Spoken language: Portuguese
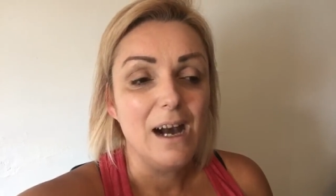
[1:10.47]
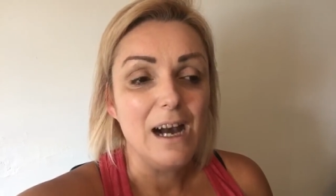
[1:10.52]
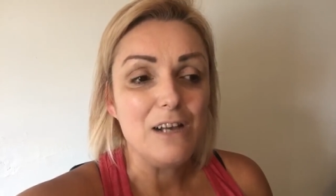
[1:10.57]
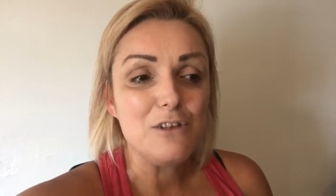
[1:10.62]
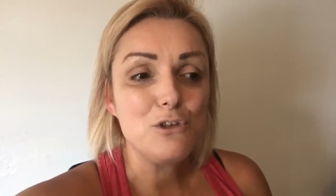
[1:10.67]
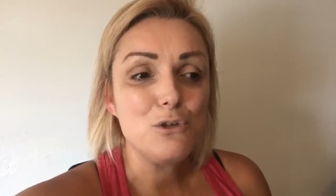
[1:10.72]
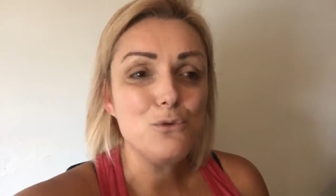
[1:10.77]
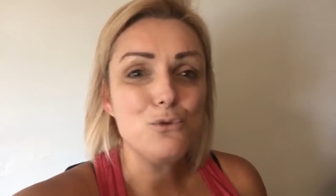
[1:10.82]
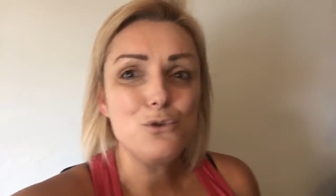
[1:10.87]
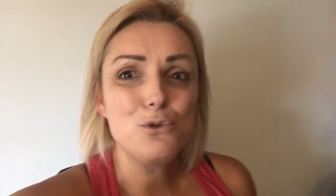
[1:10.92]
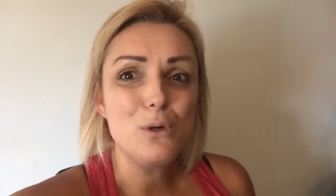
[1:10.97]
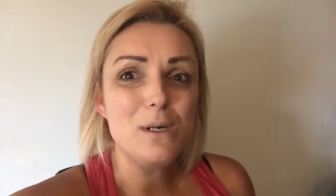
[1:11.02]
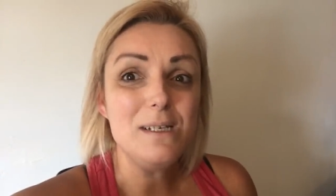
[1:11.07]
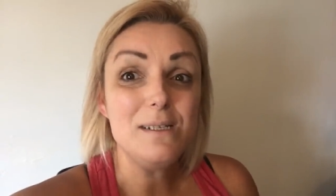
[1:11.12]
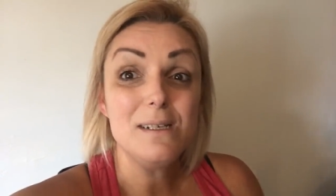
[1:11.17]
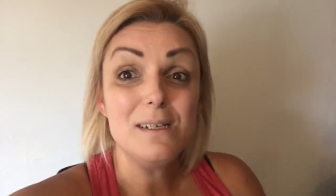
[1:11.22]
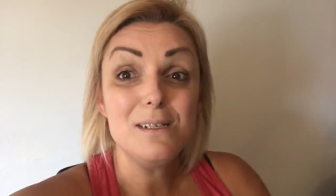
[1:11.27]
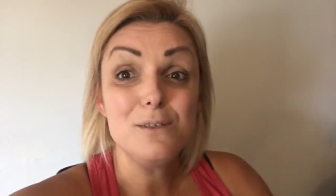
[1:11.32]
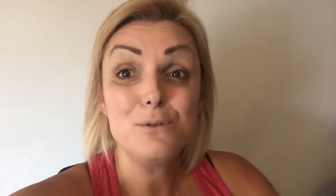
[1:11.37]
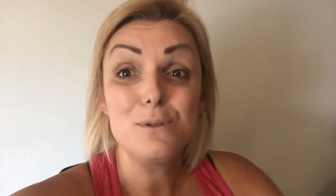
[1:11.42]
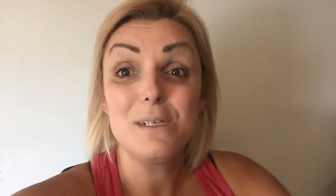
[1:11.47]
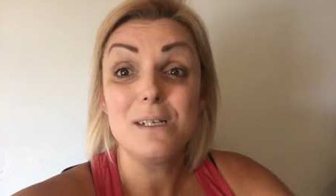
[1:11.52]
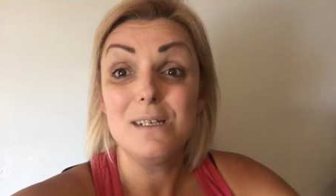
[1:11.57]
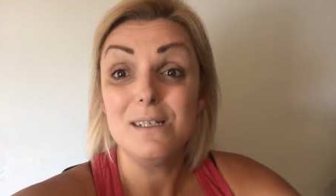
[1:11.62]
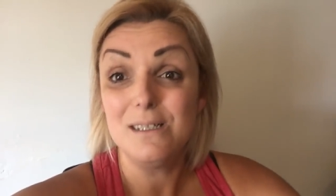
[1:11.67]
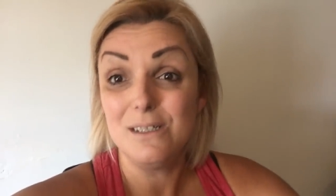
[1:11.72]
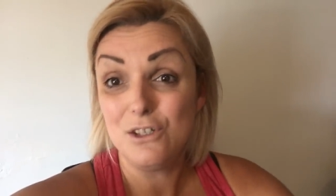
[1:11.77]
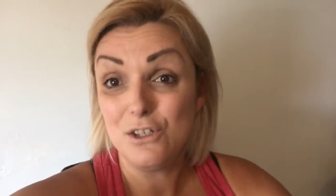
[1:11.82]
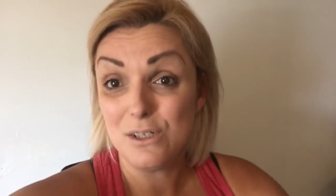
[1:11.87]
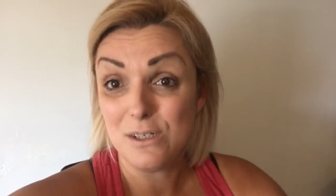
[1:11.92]
Acho que uns dois anos
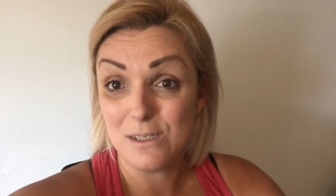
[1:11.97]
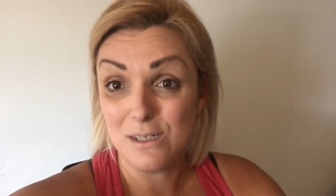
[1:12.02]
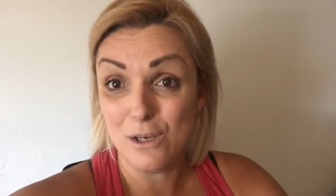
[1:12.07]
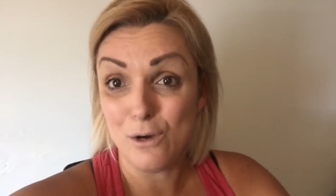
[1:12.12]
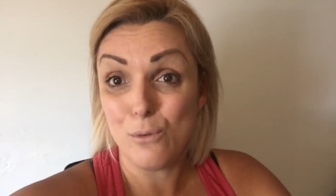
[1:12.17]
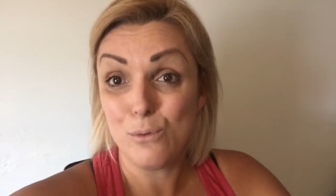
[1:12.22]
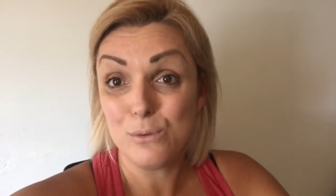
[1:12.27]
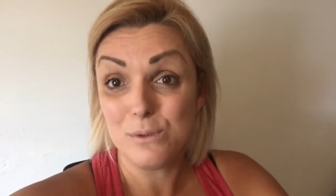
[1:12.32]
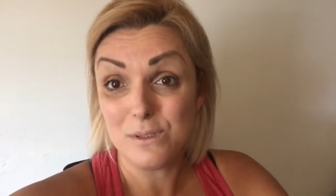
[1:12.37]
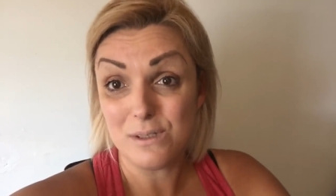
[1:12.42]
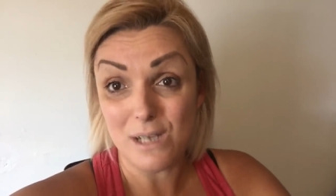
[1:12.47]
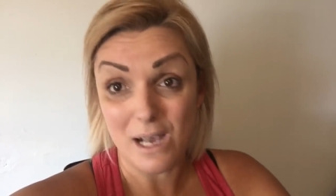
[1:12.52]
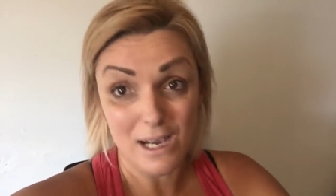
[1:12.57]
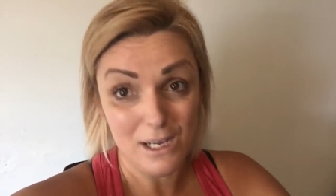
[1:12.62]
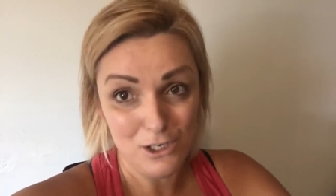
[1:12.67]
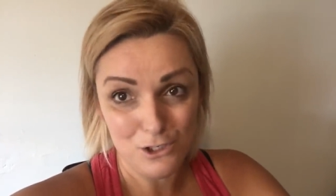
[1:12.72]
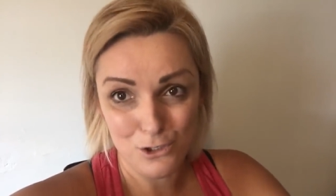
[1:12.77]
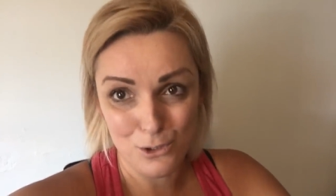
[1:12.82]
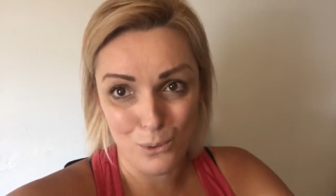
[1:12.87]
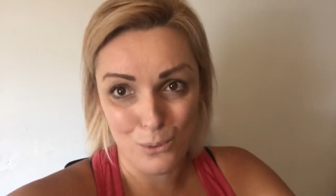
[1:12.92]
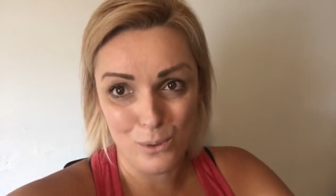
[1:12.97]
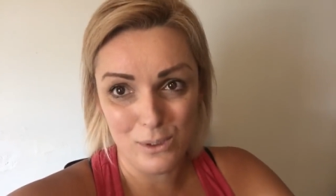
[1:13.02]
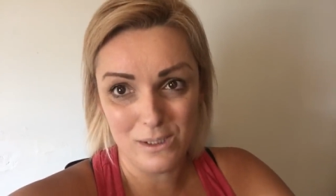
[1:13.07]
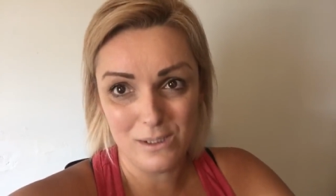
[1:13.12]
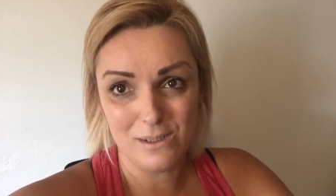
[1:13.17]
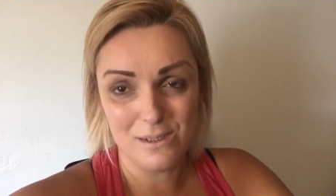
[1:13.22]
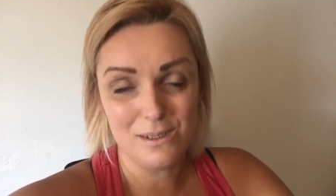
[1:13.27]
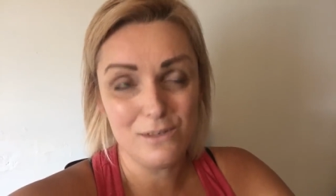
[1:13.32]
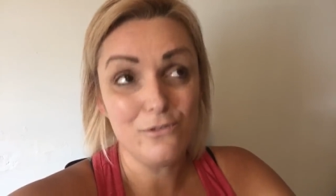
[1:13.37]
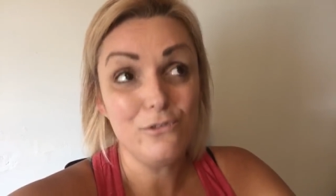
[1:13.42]
antes de eu sair de
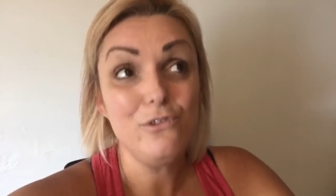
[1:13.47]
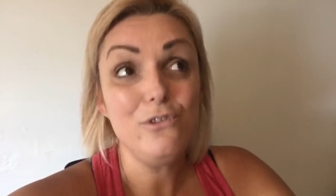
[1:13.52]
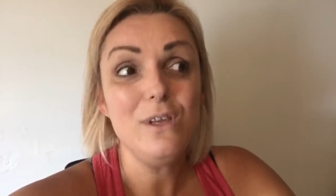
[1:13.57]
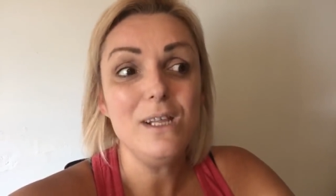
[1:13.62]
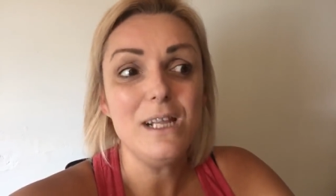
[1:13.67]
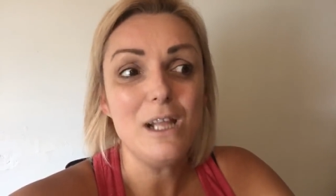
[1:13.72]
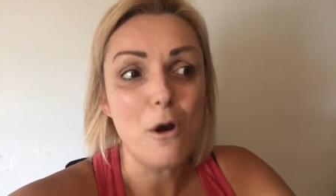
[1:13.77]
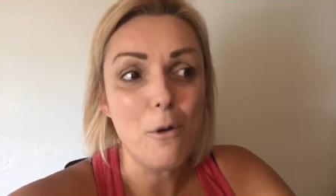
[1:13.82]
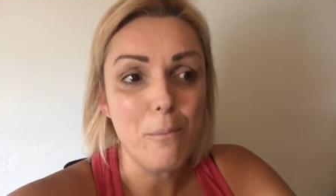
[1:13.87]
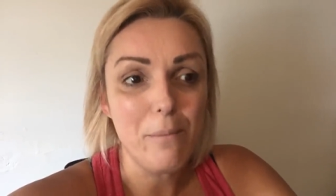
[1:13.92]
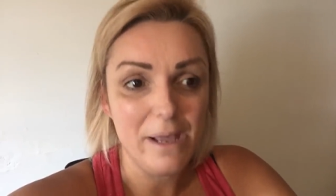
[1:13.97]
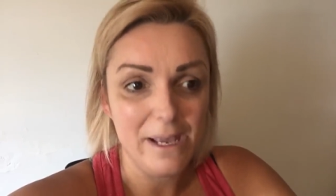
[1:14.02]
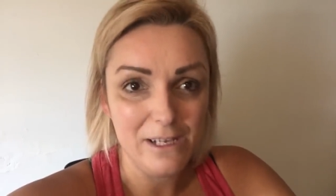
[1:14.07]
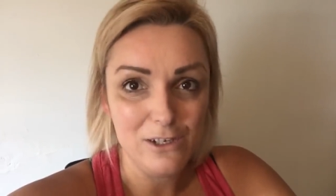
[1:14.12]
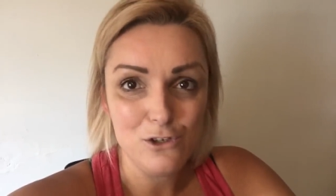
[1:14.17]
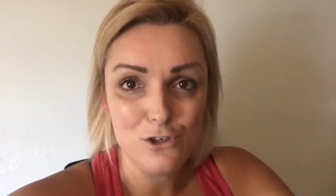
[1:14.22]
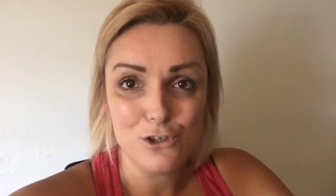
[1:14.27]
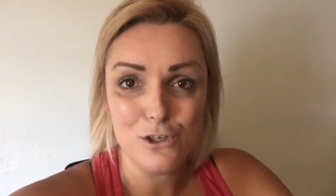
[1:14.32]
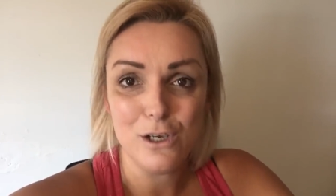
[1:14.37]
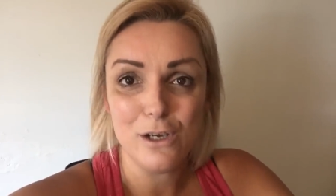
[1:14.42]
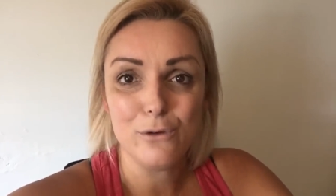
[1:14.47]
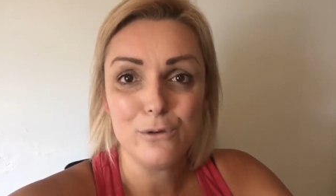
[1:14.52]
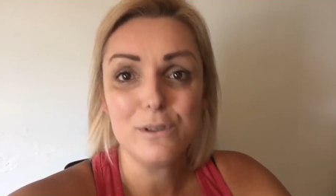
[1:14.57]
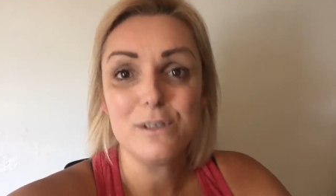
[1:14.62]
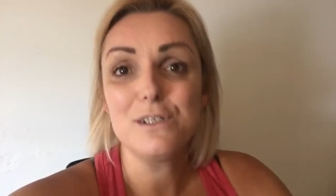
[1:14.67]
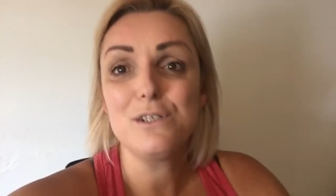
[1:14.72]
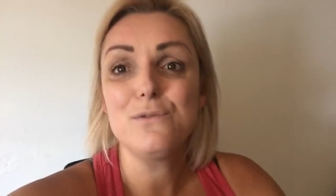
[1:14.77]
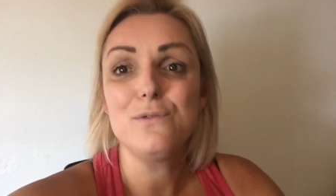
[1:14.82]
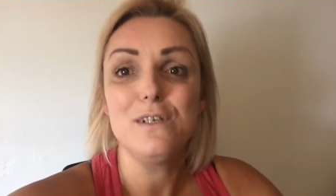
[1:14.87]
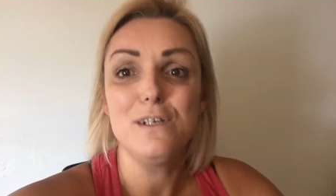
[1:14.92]
Londres, finalmente eu
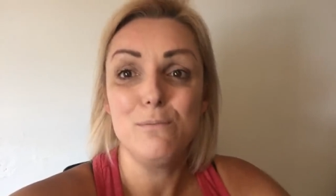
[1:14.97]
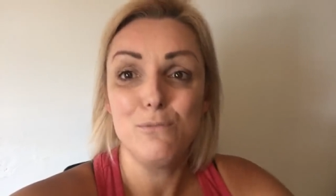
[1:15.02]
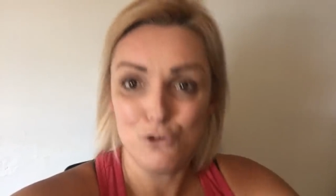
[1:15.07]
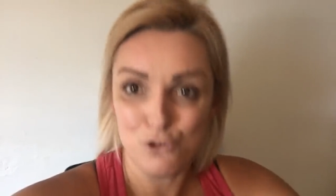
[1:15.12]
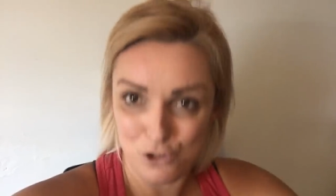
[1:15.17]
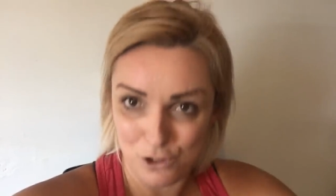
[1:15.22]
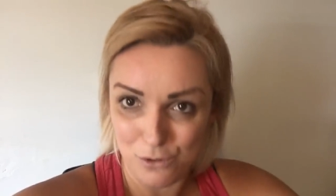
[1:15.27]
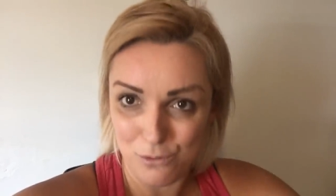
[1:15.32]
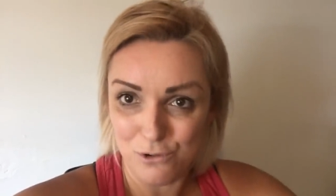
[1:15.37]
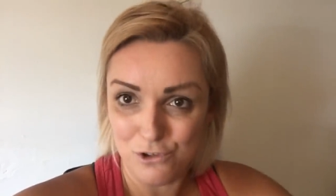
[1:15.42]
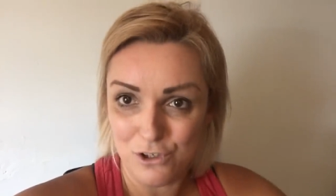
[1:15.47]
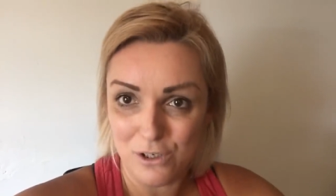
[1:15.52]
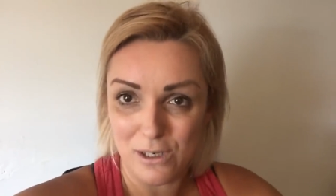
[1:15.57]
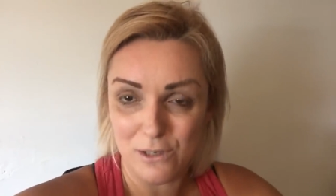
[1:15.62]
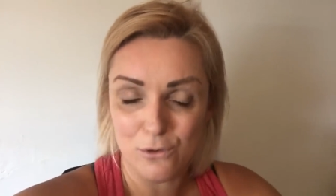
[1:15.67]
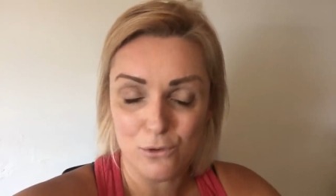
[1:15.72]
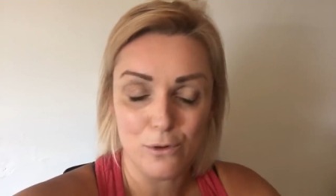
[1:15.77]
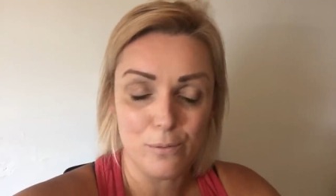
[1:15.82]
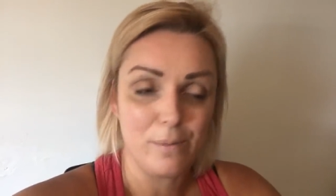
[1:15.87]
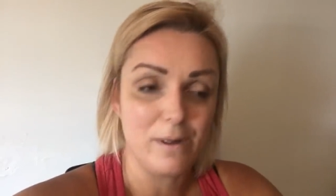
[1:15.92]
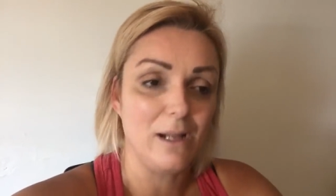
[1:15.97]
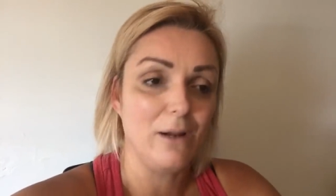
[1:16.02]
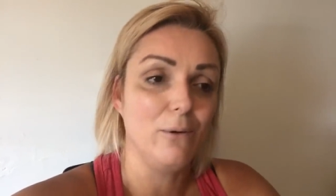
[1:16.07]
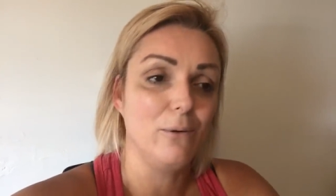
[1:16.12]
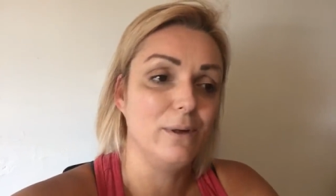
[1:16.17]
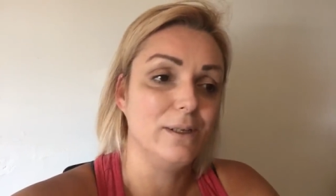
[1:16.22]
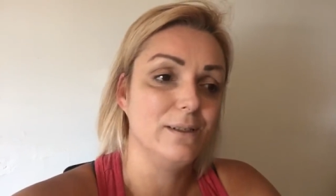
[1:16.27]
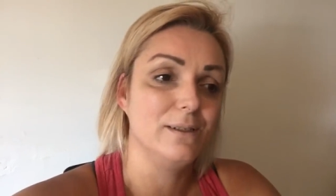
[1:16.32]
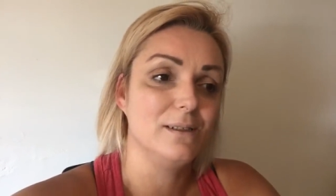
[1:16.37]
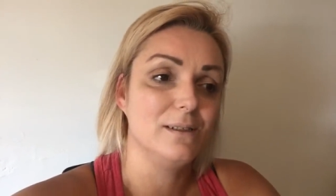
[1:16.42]
transferi meu título de eleitor para
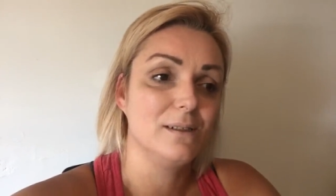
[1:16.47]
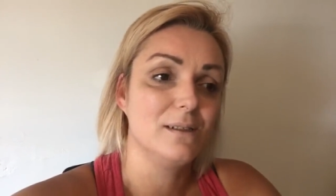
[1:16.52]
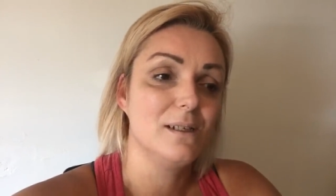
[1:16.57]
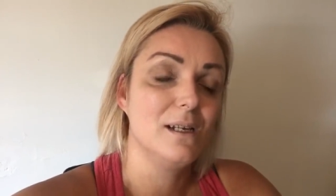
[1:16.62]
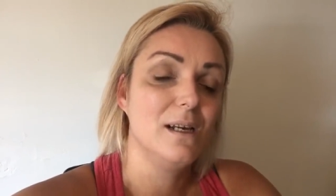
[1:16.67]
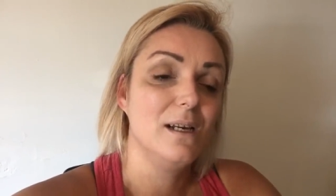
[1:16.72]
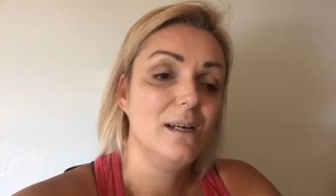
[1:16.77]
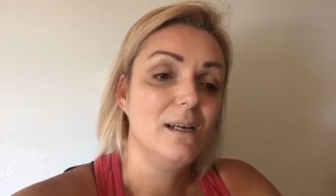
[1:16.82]
Londres.